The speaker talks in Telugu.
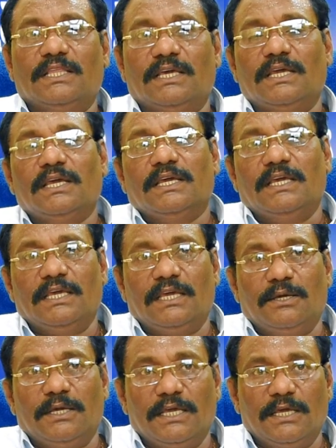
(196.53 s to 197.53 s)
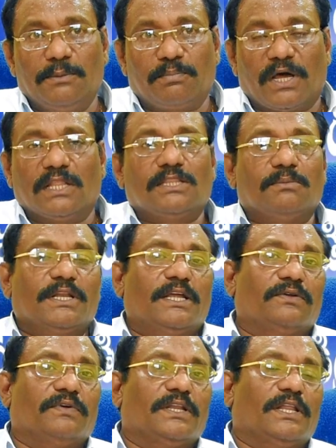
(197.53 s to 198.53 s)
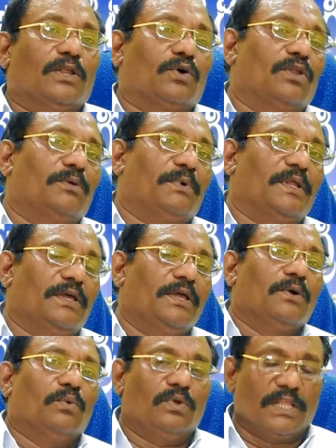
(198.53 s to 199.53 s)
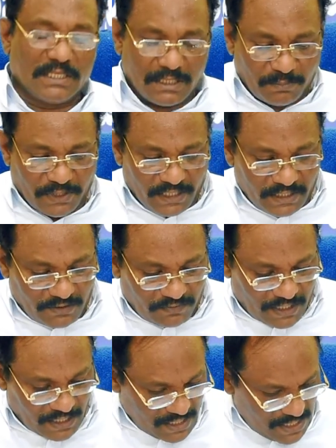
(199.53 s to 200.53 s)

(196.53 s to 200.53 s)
ఇది ఈ ఈ ప్రాంతం అనేటువంటి నెలకొలిపై ఉన్నదని చెప్పడానికి ఇవాళ